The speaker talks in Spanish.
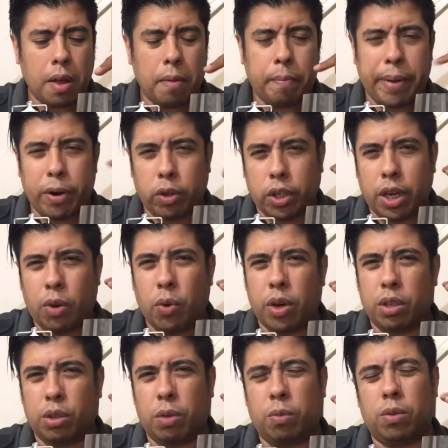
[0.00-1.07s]
pero tiene
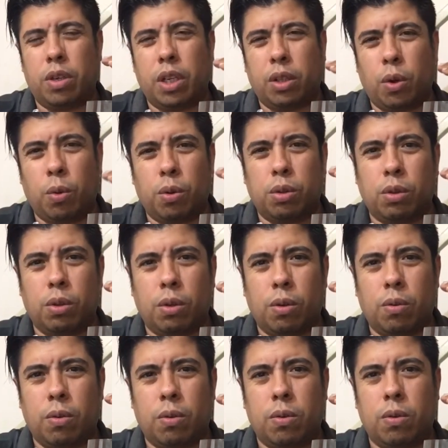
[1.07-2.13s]
un,
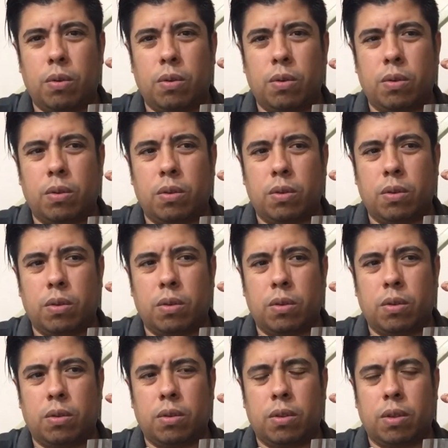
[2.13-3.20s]
retrogusto
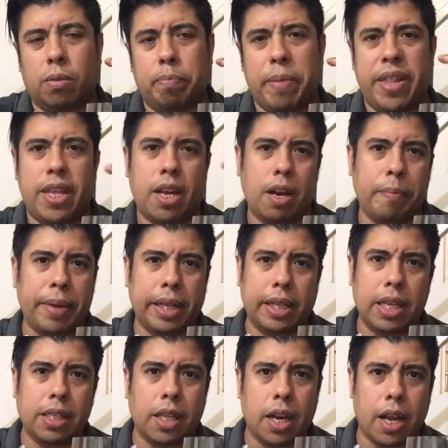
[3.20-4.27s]
medianamente
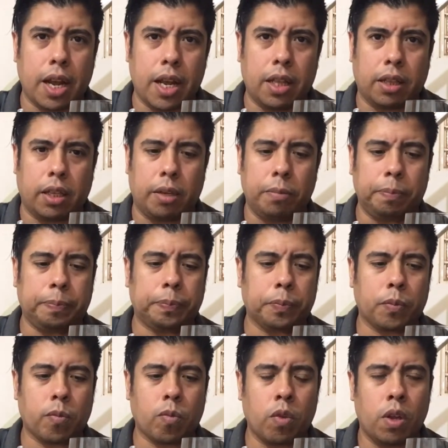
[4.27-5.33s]
astringente.
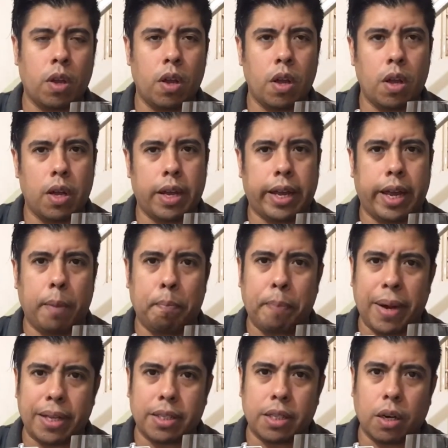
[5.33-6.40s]
¿Qué
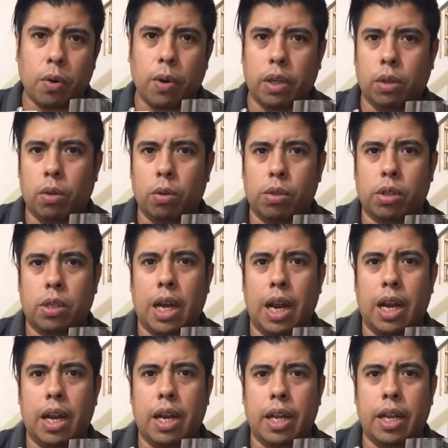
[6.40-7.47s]
pasa cuando
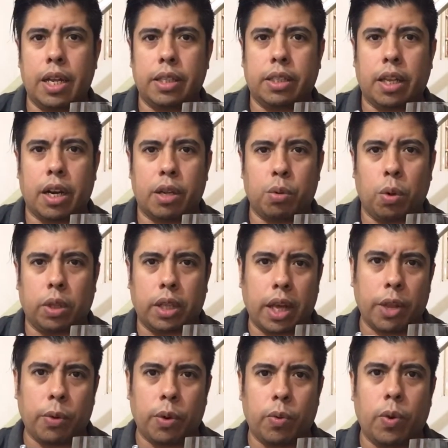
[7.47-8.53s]
sale este
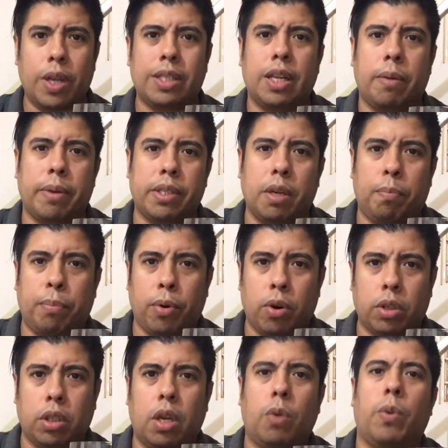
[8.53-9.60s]
resultado en una cerveza
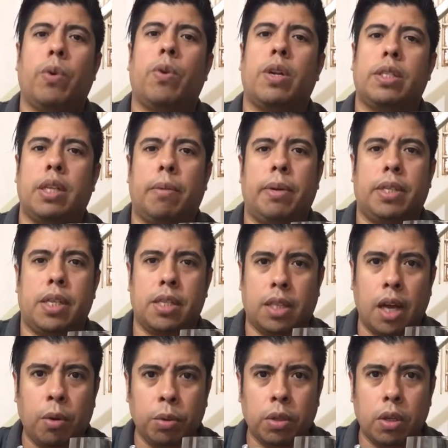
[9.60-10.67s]
porter o en una cerveza
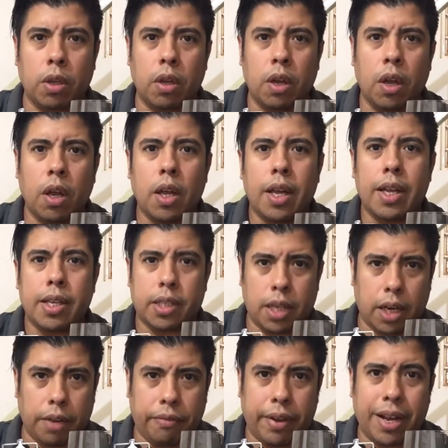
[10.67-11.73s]
stout?
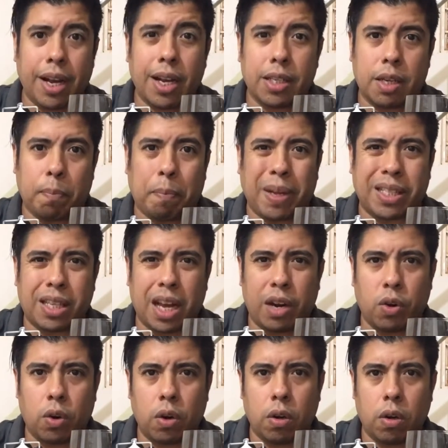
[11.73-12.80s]
Significa que se
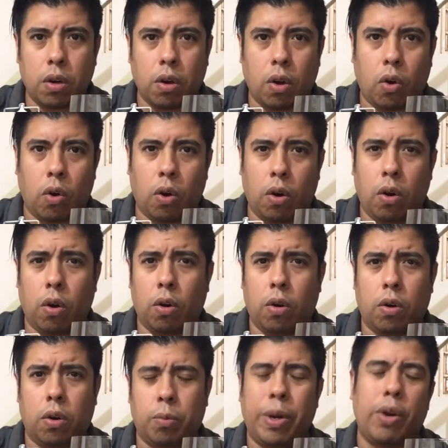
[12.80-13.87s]
pasaron.
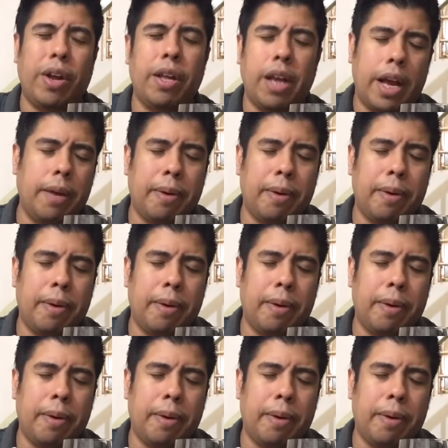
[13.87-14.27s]
Bueno, hay, hay